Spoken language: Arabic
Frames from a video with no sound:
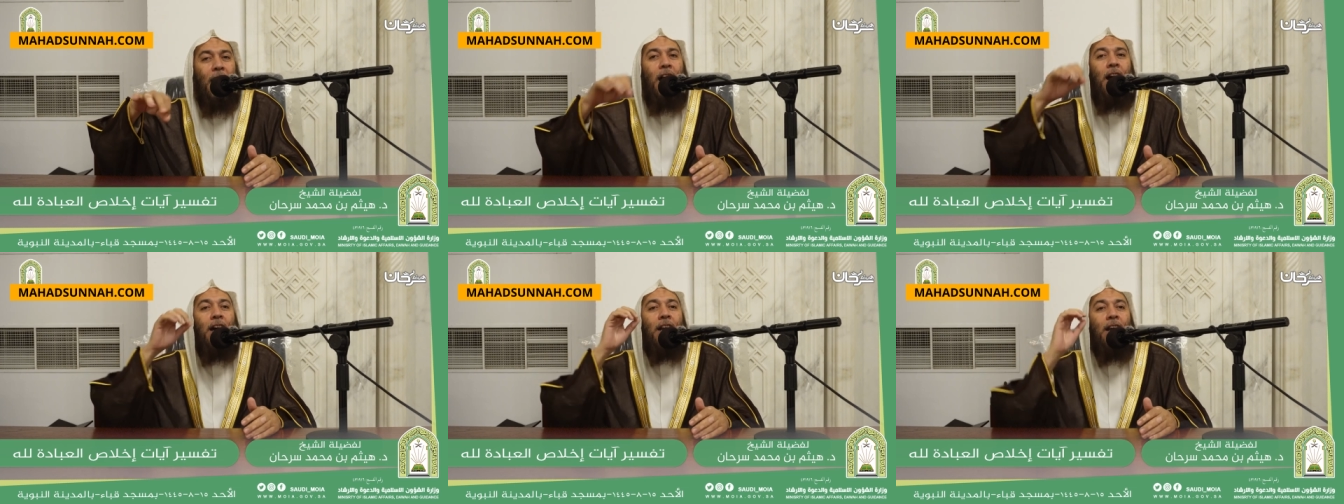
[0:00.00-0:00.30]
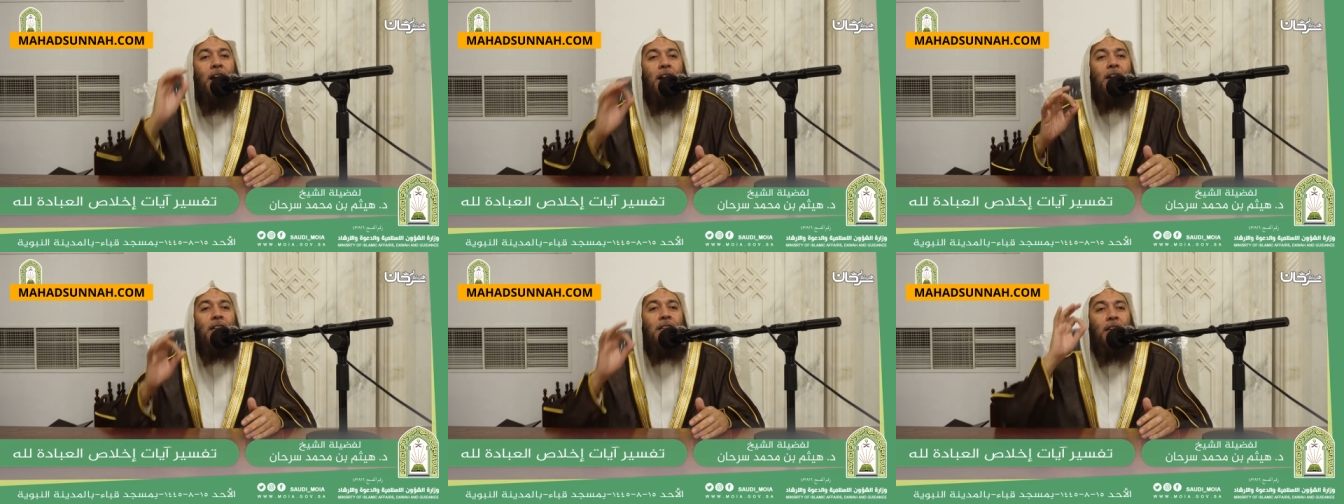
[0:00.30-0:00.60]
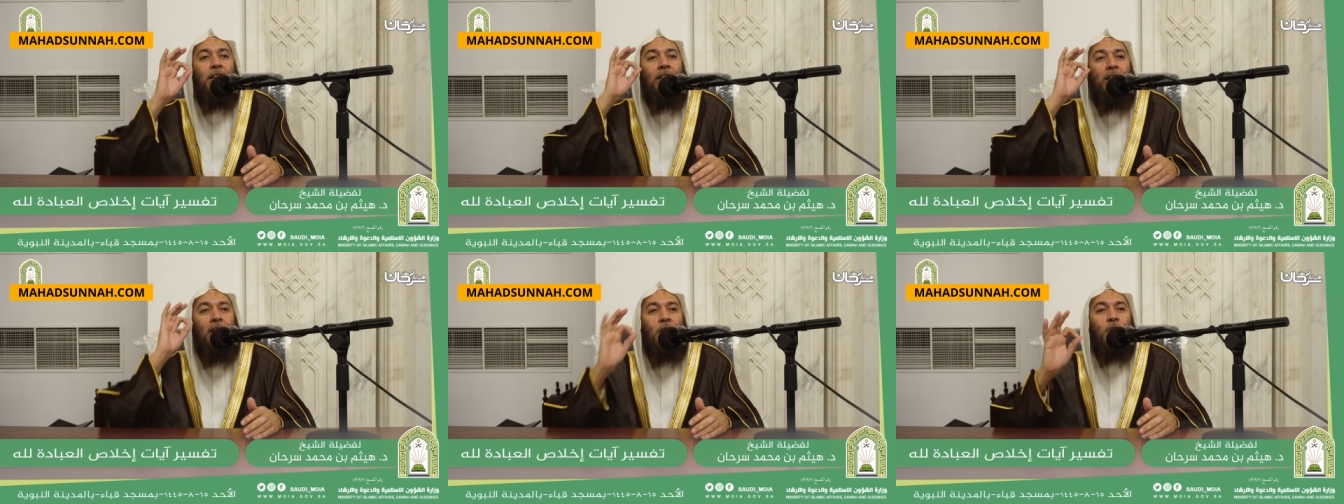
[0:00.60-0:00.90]
أراد
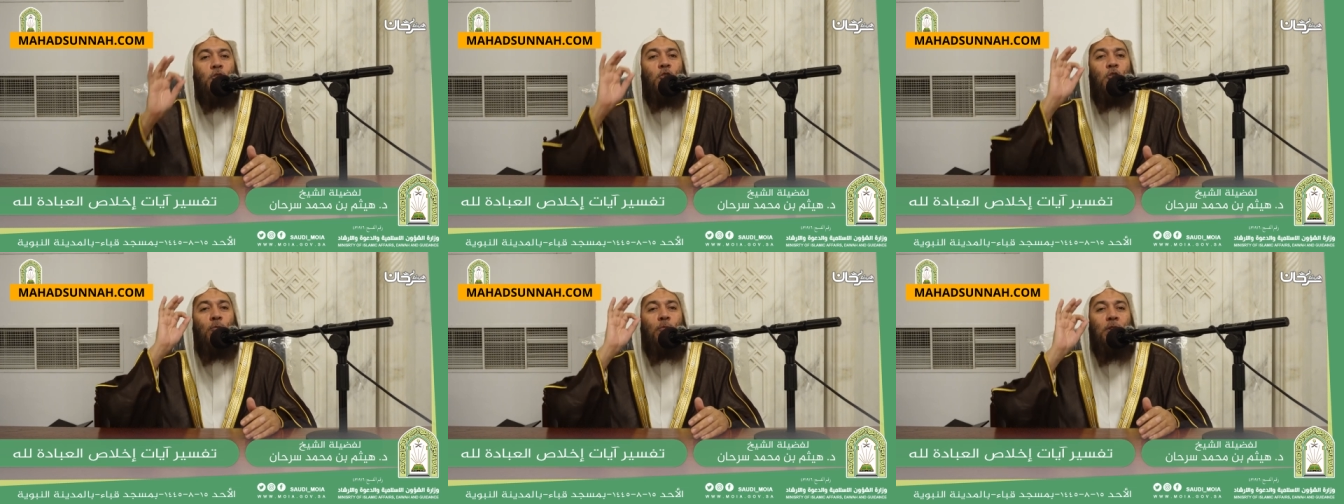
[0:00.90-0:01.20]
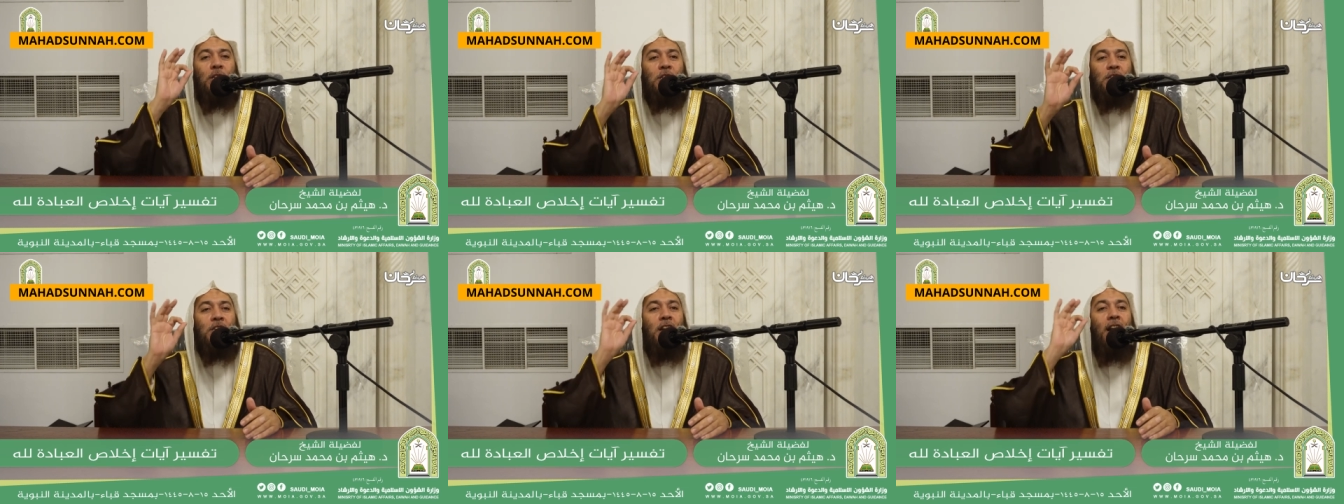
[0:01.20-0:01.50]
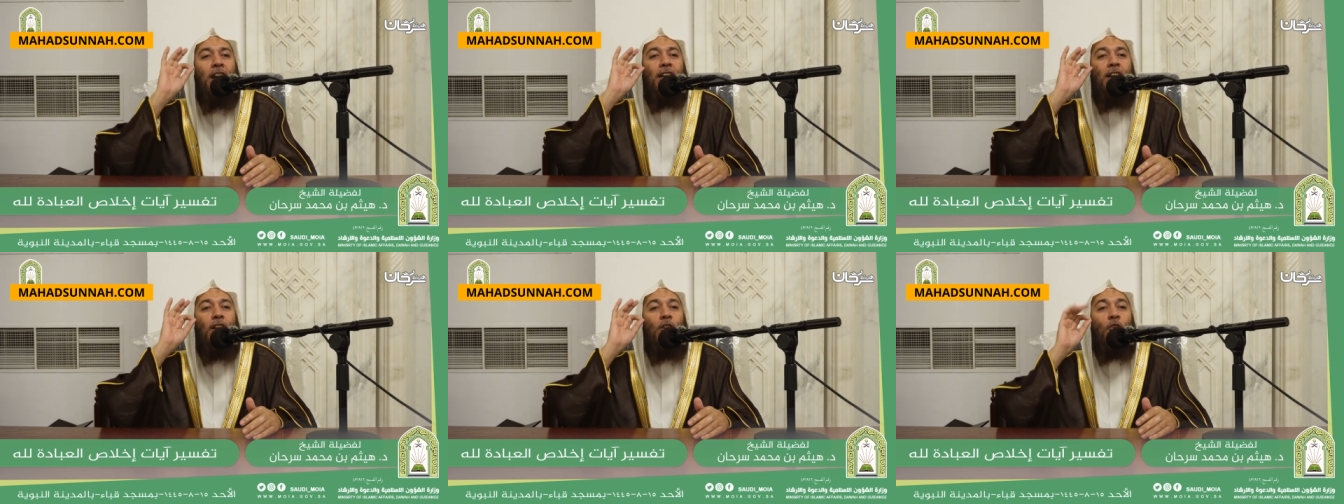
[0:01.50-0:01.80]
أن يكتب
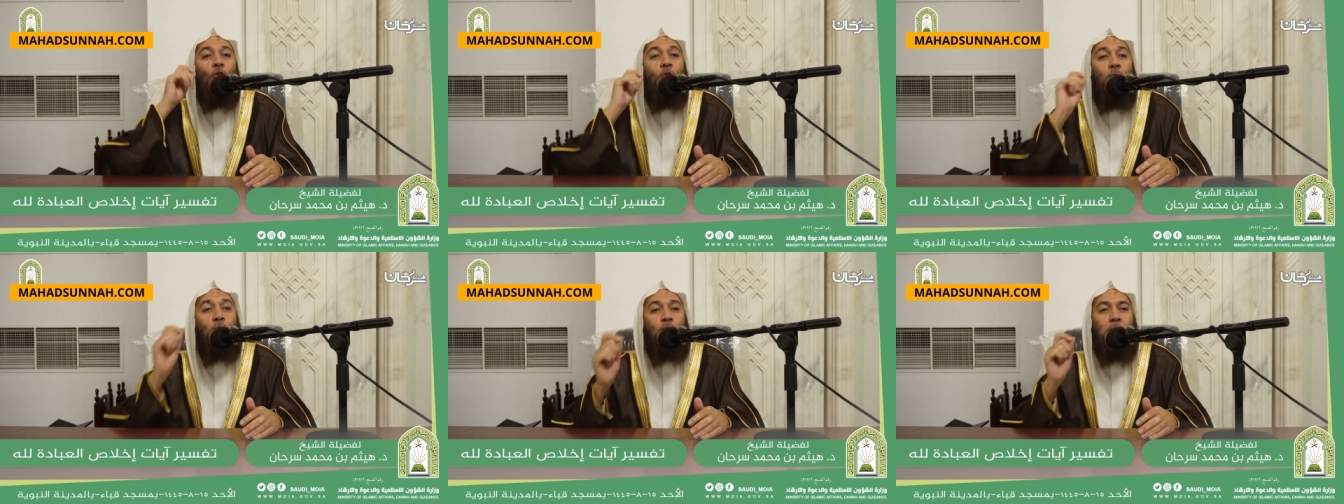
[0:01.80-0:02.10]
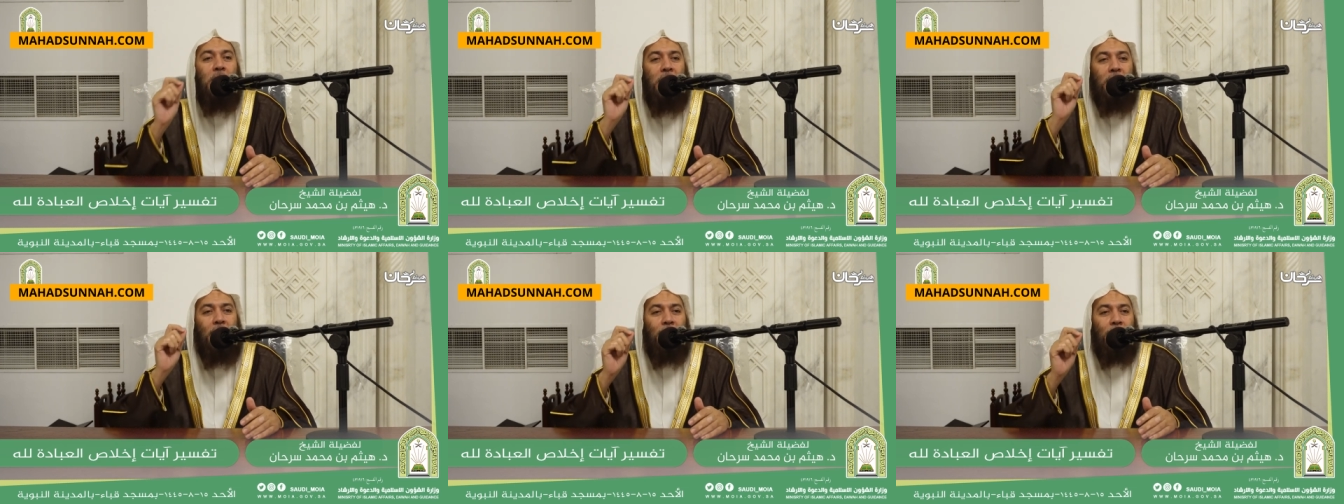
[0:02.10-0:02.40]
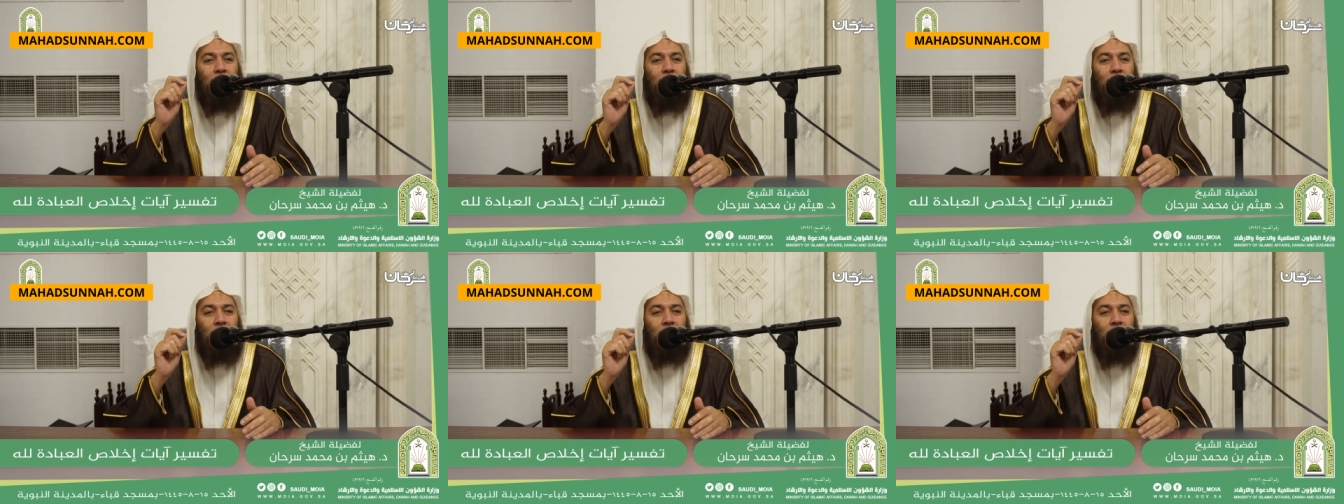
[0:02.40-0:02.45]
رسالة لأمه